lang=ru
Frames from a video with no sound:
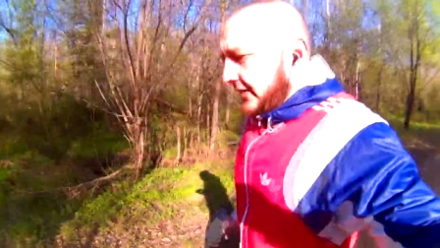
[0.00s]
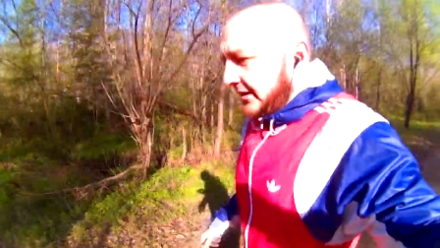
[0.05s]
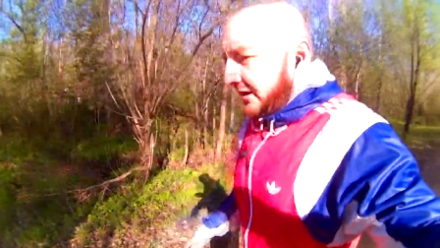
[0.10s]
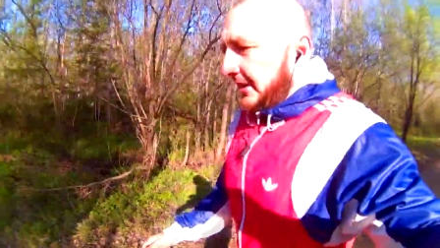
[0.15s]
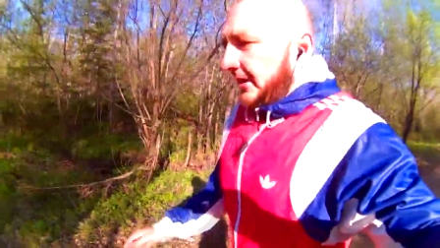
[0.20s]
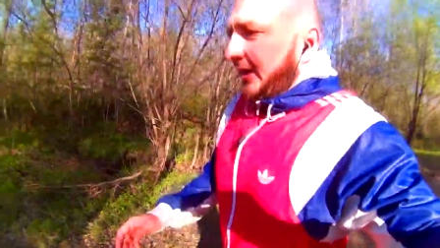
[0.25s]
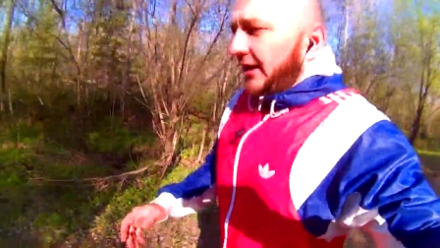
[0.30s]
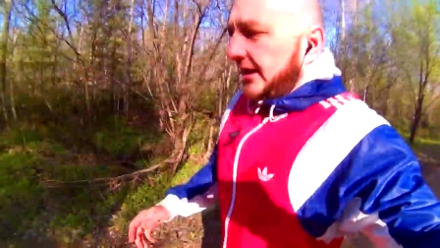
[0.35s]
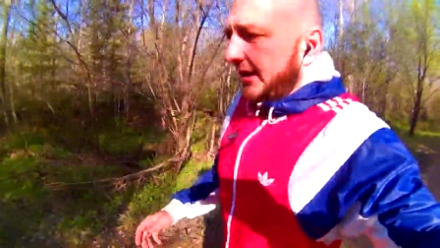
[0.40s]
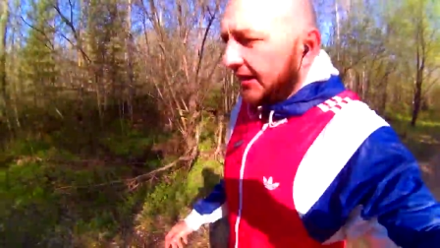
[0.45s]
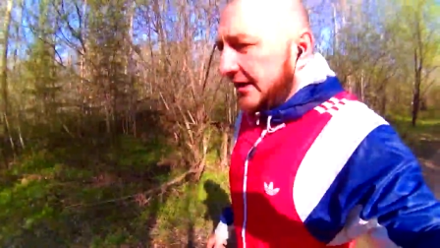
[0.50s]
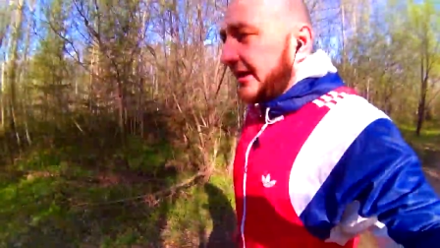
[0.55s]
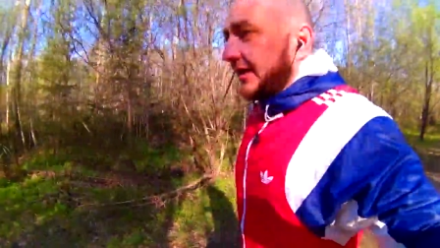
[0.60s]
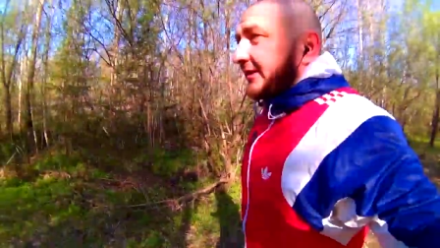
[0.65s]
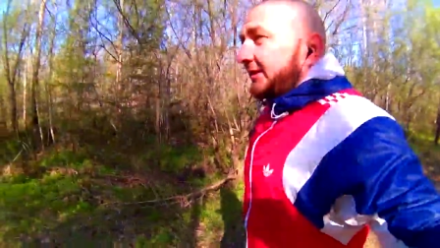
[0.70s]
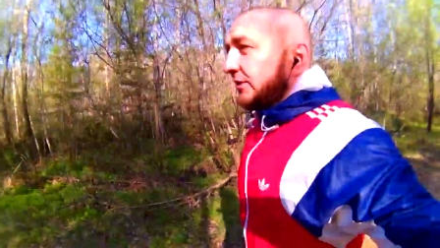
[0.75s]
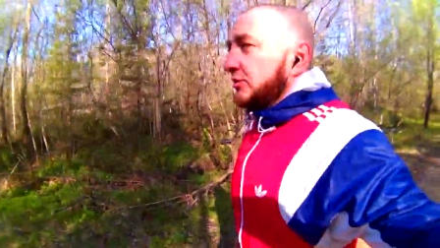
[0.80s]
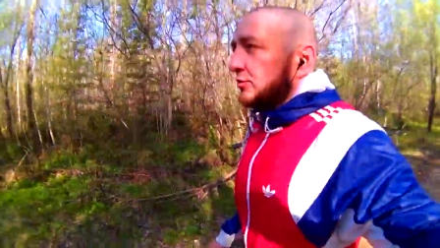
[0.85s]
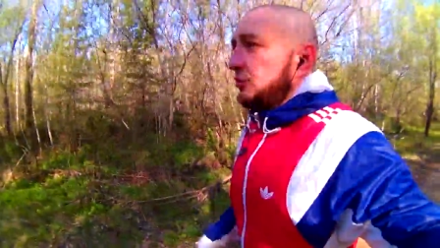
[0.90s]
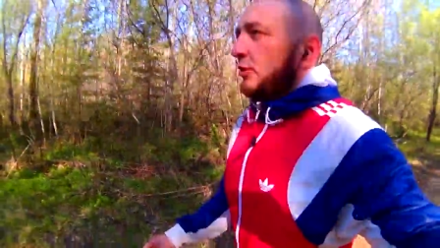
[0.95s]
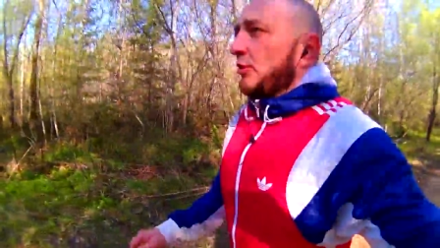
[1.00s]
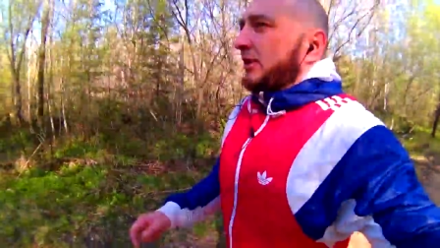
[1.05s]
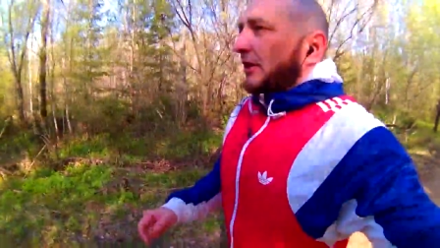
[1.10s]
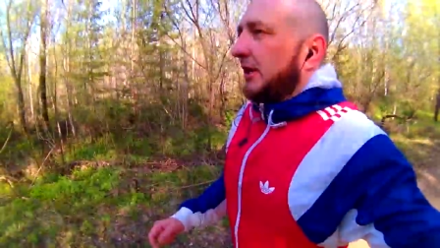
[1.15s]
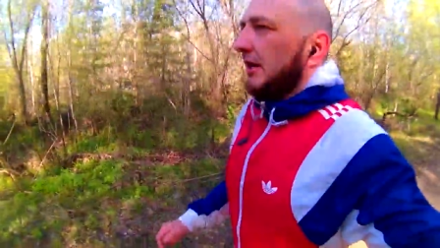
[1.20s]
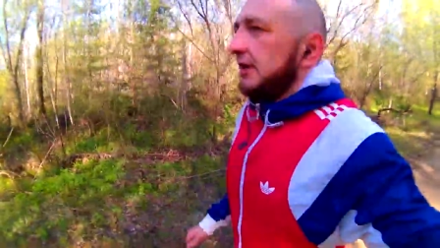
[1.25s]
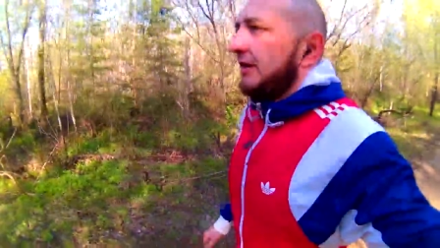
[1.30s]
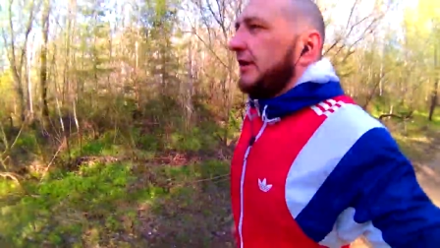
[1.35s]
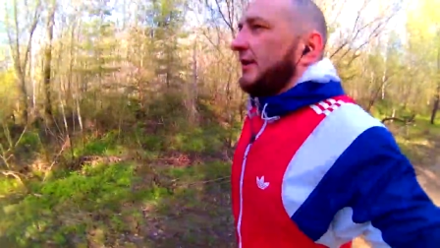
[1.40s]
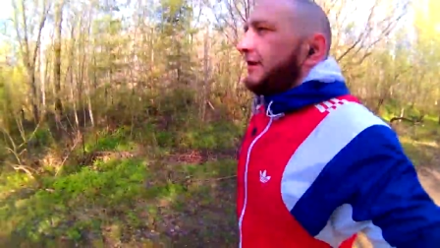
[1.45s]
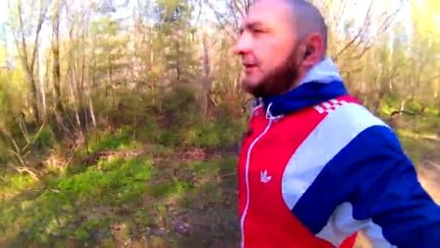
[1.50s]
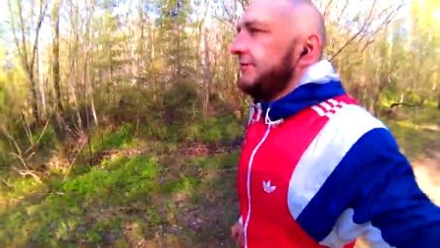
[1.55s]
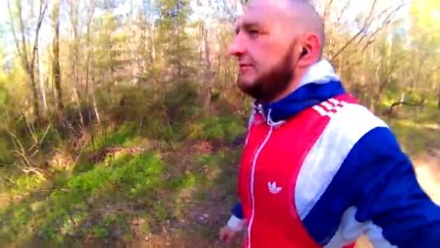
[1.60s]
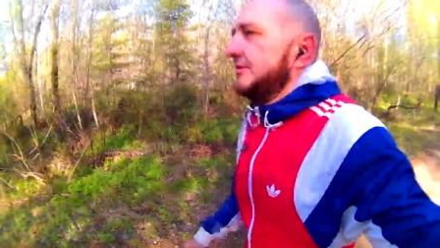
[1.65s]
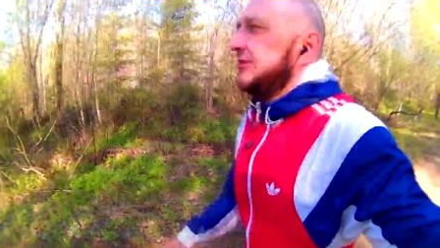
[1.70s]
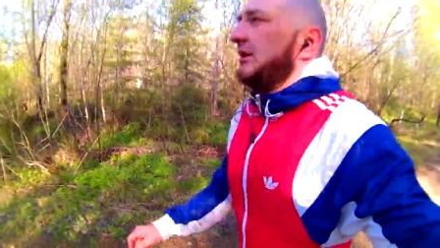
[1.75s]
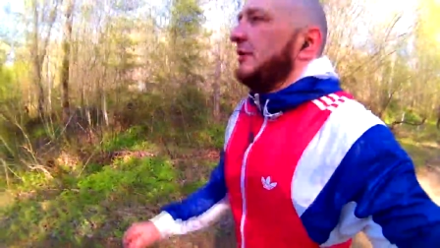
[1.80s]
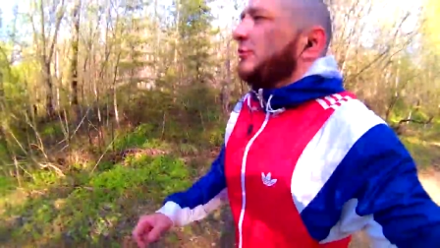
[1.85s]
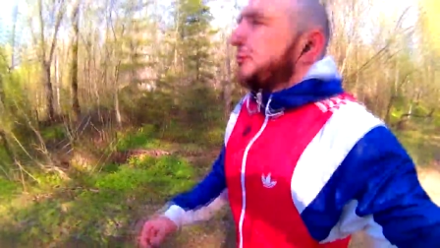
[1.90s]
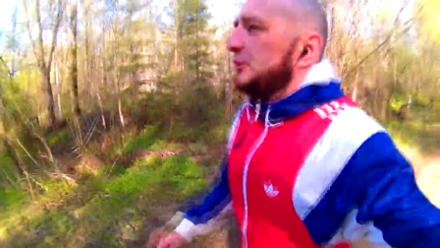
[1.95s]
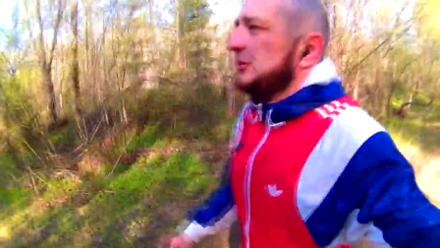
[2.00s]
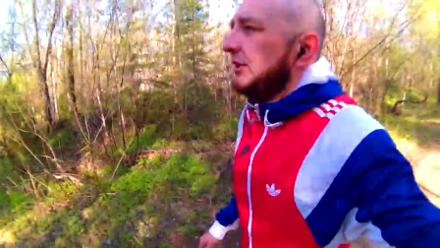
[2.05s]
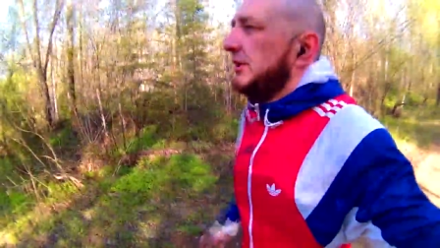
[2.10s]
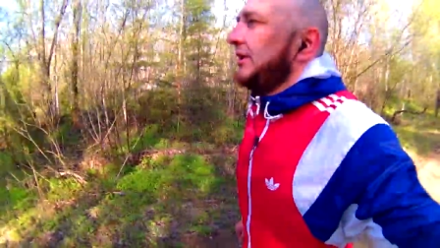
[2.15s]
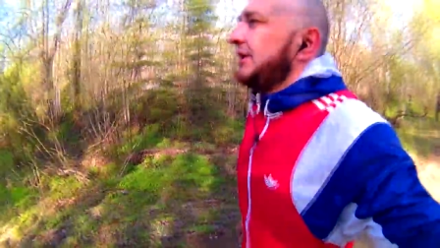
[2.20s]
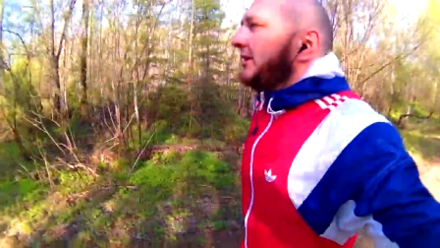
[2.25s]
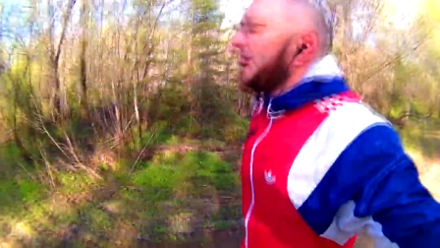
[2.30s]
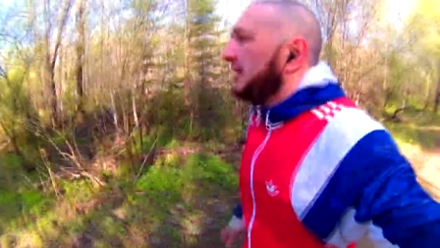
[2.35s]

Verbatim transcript: А, лето скоро. Все люди,